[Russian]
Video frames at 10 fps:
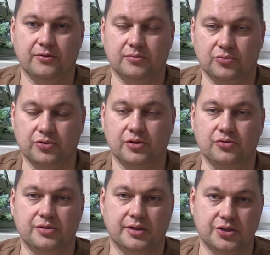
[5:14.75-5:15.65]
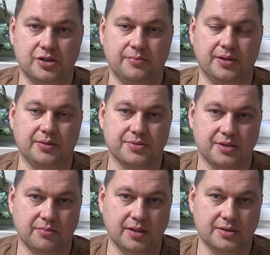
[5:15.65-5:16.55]
Вот многие люди начали по ним
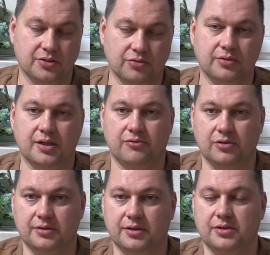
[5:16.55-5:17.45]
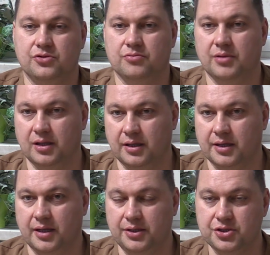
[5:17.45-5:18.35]
заниматься, но ну, довольно-таки еще
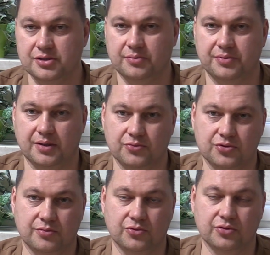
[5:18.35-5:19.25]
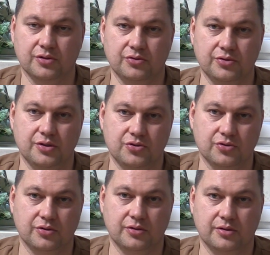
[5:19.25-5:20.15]
малое количество, потому что многие люди
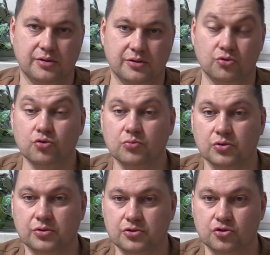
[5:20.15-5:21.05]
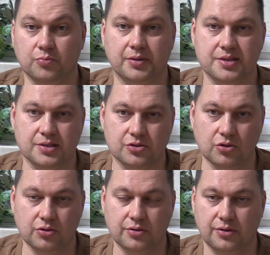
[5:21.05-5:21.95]
еще думают, что
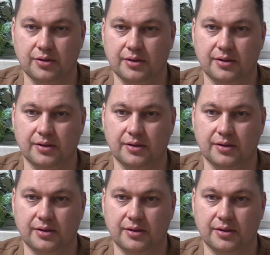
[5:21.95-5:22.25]
произошло,